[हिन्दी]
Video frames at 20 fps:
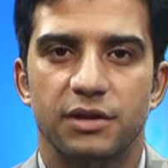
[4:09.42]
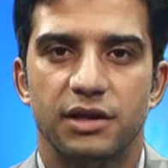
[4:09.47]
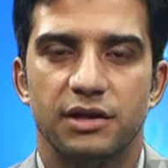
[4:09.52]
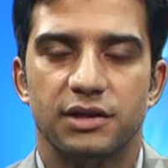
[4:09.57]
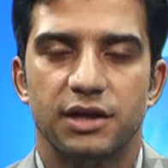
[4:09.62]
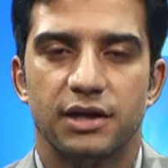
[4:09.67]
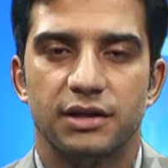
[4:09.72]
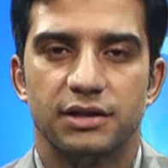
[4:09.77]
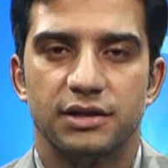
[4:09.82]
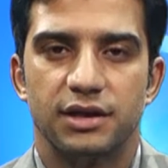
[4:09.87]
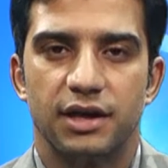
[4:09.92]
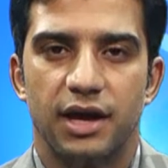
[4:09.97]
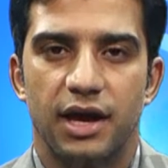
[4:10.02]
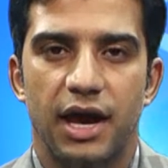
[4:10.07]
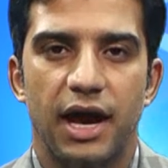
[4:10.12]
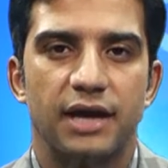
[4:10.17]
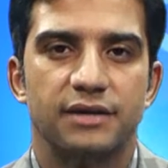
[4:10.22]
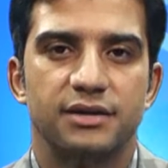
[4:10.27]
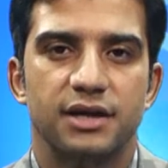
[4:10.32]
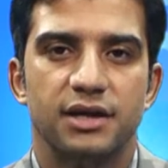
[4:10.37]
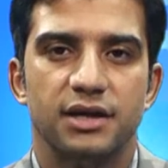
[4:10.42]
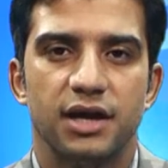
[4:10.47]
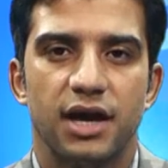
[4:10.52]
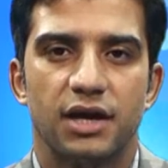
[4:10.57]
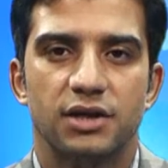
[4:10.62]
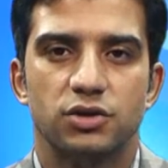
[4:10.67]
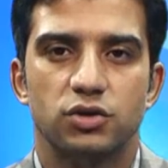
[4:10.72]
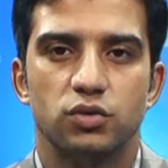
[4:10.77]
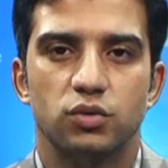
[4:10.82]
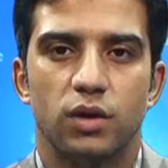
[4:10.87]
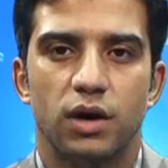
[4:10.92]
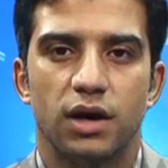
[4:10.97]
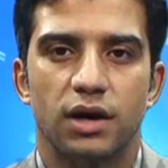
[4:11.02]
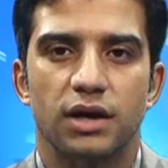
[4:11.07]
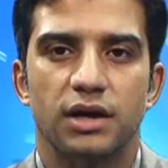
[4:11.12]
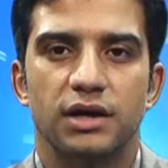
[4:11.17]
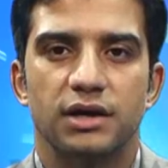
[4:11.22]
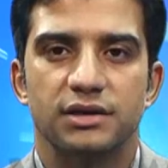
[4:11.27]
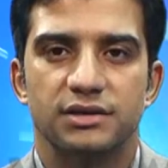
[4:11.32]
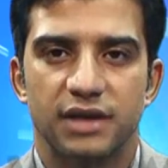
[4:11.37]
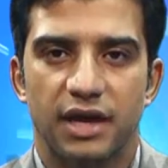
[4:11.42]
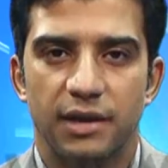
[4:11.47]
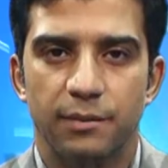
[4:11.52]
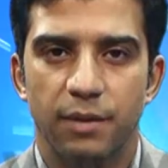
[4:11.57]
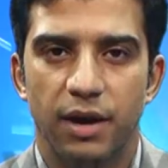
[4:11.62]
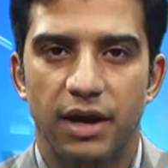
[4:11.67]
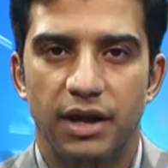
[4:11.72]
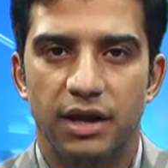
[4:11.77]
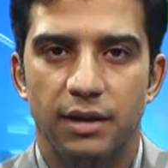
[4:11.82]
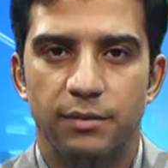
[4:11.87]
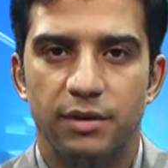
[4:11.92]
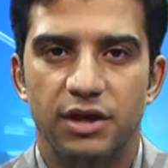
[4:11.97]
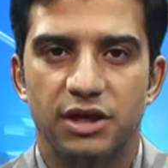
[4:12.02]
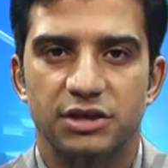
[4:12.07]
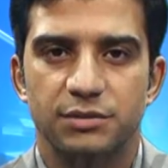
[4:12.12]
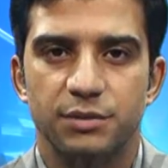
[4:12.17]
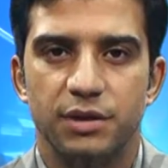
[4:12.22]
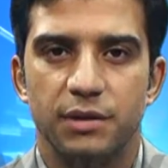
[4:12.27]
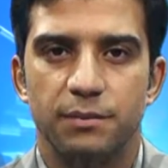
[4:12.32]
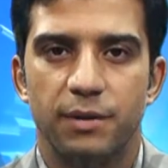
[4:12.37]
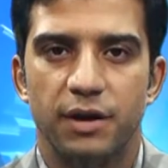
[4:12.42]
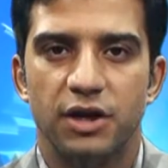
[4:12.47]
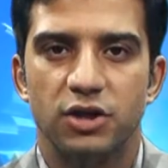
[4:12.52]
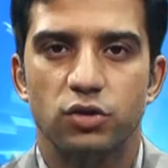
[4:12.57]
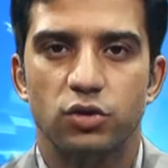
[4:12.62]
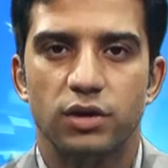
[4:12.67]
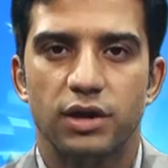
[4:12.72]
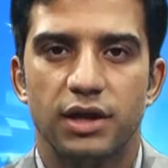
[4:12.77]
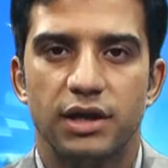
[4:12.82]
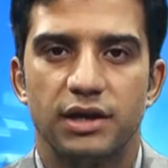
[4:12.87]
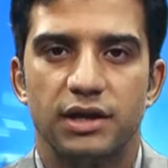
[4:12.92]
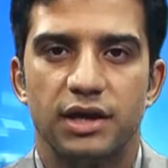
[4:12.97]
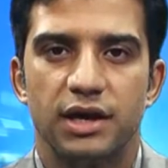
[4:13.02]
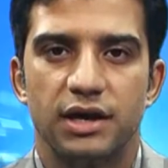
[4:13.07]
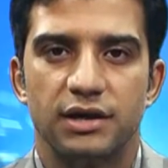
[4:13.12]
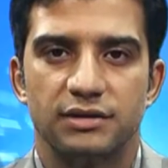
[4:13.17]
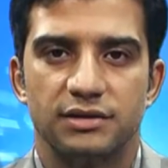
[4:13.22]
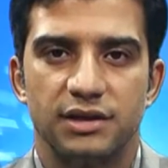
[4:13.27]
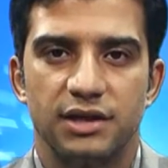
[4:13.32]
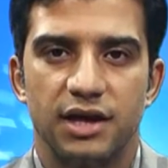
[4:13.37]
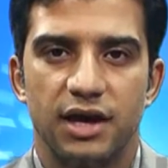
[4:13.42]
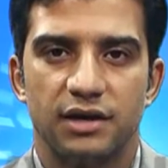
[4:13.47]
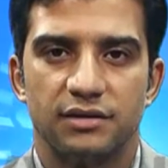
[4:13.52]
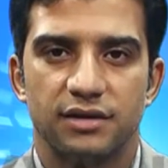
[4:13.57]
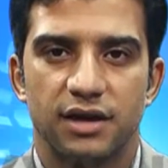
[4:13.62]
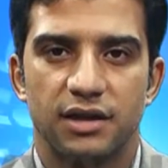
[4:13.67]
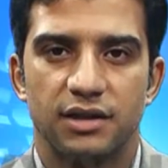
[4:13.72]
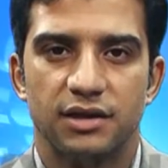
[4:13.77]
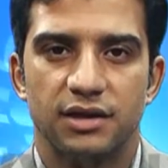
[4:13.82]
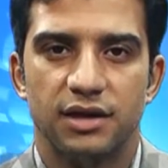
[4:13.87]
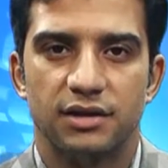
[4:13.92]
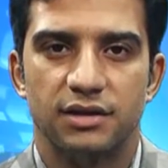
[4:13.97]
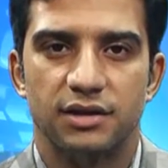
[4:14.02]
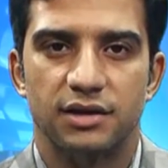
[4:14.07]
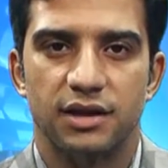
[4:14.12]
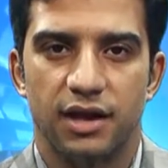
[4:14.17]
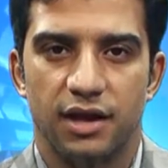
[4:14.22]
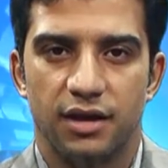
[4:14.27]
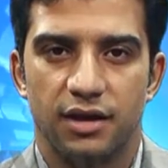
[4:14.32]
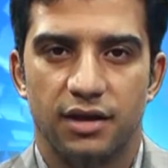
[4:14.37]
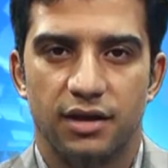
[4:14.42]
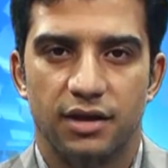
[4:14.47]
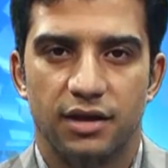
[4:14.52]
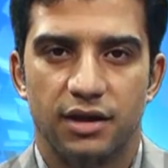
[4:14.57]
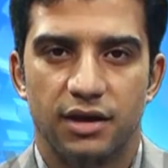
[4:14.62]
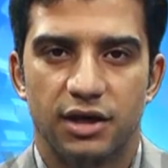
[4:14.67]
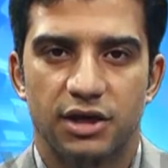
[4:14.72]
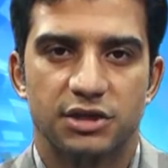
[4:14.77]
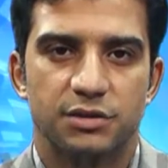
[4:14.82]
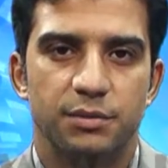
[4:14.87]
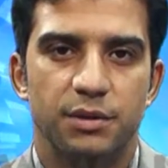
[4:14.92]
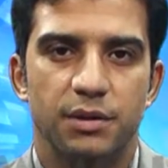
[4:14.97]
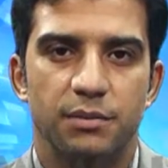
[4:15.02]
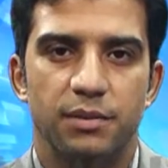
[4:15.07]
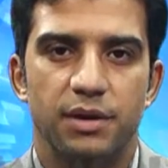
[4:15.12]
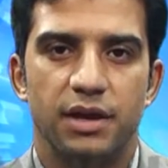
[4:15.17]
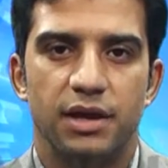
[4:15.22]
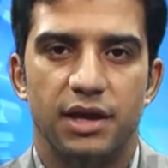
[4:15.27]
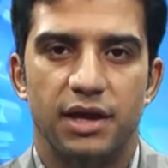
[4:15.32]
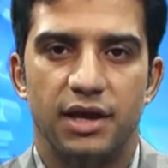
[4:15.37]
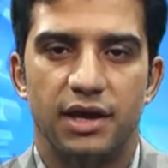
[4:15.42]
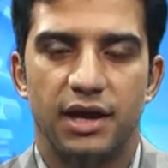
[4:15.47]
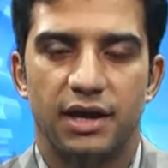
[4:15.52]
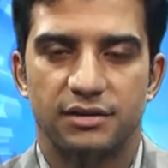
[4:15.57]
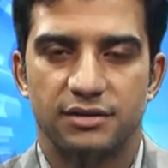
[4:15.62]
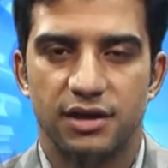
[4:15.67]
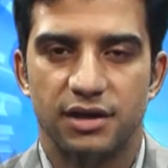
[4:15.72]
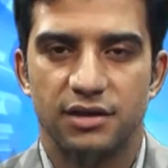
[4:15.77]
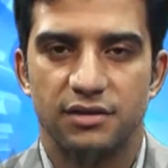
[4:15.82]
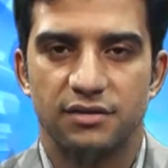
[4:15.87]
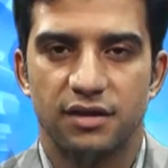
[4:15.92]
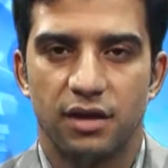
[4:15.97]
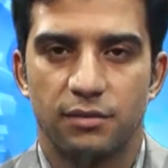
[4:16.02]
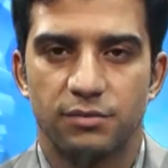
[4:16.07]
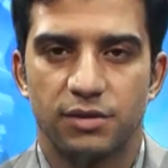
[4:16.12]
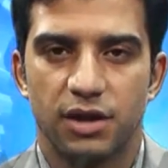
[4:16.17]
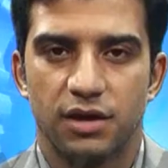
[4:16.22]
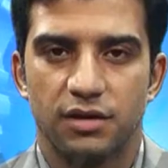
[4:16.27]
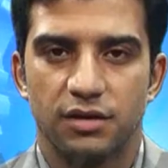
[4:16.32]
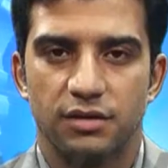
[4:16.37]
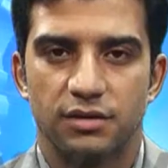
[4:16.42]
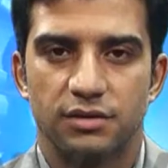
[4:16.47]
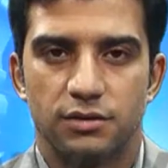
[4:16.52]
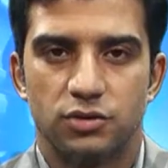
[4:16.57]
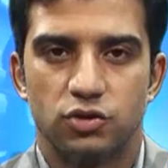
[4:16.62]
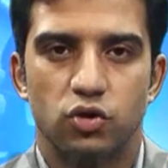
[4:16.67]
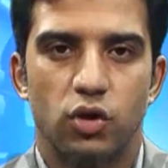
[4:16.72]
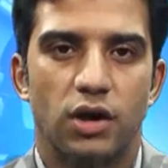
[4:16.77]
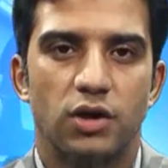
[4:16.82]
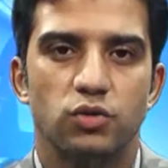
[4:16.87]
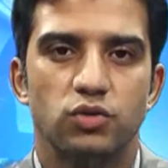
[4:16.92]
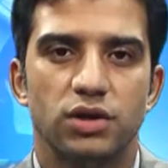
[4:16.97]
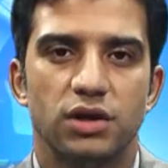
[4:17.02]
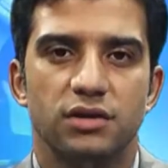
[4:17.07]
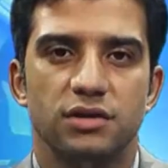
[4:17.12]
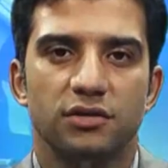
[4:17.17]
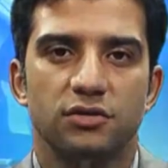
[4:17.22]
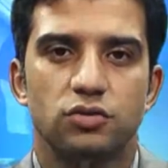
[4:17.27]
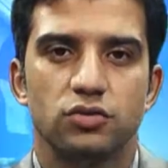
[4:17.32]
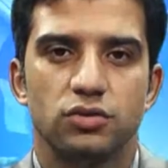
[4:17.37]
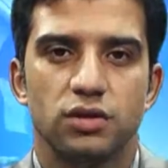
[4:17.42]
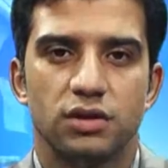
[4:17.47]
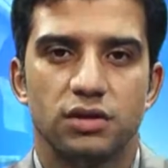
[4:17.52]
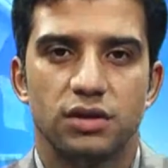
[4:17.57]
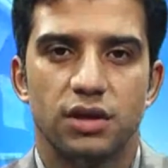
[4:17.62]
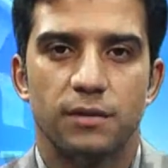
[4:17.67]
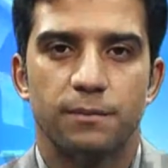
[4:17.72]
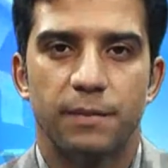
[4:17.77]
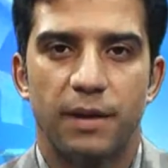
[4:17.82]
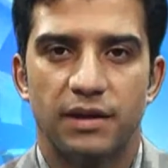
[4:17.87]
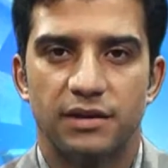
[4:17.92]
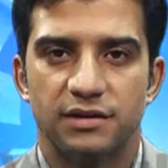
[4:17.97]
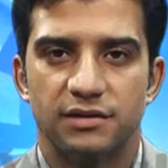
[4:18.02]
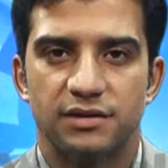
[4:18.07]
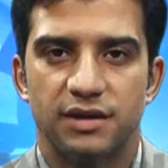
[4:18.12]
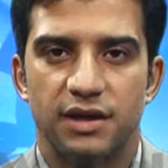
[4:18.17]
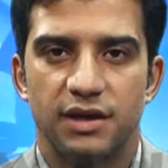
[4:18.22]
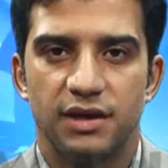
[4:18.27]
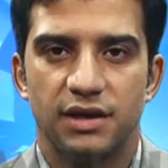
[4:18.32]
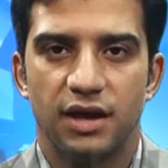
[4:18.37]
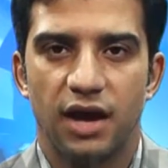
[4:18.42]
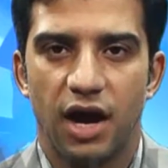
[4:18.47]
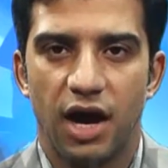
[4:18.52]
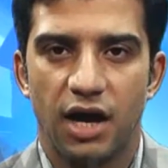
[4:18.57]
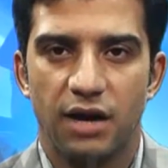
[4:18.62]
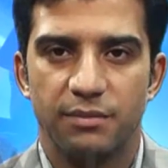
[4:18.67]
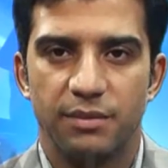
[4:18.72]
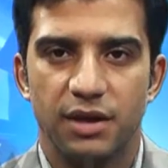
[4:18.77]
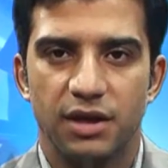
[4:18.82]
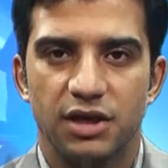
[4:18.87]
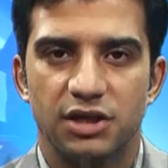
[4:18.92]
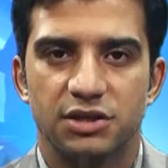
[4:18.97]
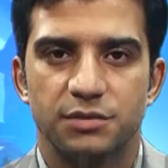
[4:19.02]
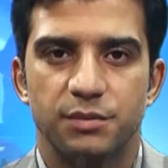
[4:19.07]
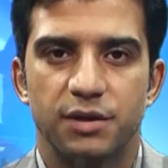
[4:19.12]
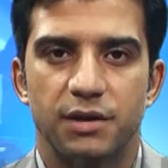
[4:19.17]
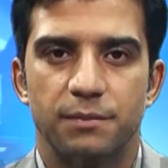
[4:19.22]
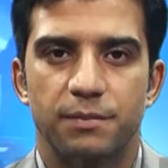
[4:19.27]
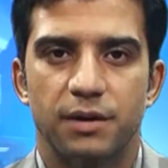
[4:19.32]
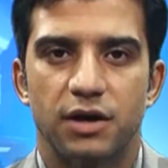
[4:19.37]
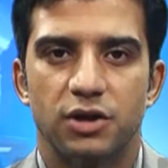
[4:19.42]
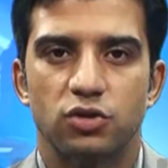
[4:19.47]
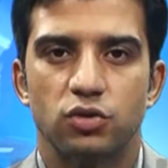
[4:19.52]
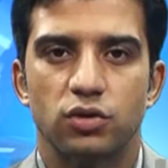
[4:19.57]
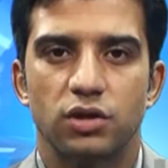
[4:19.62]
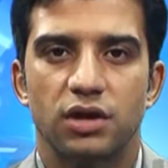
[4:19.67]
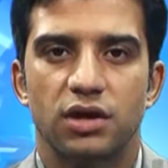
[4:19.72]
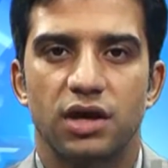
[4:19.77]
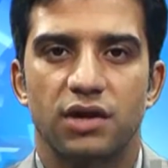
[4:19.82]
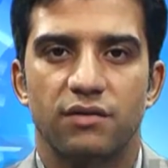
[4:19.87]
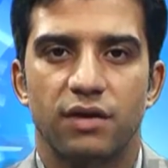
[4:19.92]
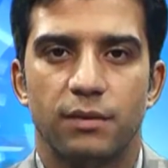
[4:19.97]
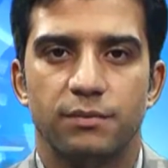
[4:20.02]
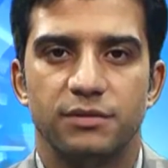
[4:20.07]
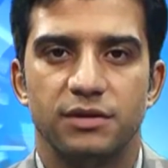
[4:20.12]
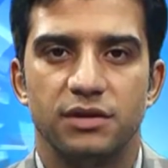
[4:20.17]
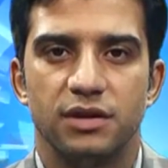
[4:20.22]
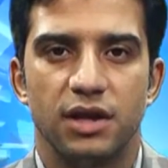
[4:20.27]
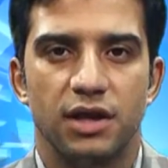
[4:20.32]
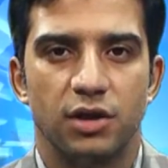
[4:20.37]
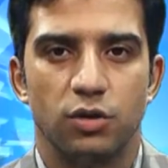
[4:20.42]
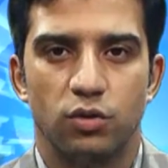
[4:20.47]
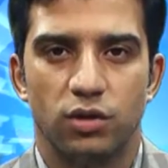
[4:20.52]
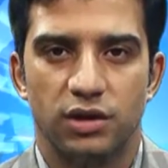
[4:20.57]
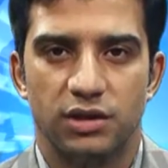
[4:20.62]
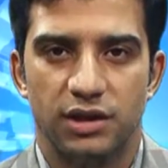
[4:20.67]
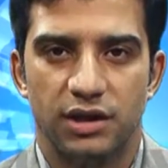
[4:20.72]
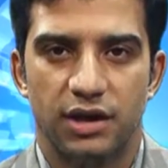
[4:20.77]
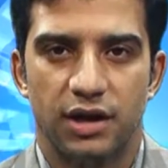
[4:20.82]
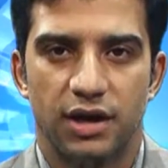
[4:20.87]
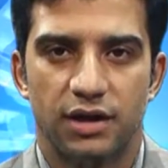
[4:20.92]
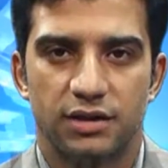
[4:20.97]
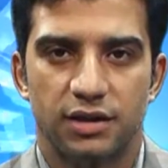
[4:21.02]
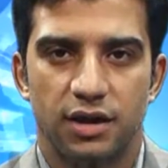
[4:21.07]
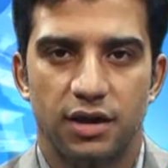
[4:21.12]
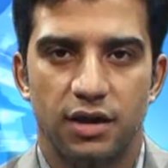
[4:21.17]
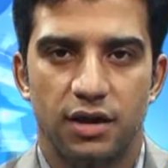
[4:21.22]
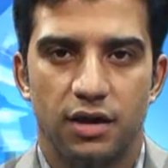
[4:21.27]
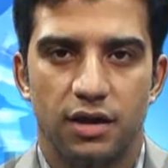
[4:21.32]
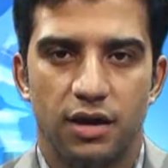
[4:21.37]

बदल जाती है ऐसा ही आज हुआ सही मायने में कश्मीरी पंडितों के लिए असली आज़ादी का दिन है कश्मीर में एक ऐसा निज़ाम था जो अनुच्छेद तीन सौ सत्तर पैंतीस ए की आड़ में कश्मीरी पंडितों की घर वापसी नहीं होने दे रहा था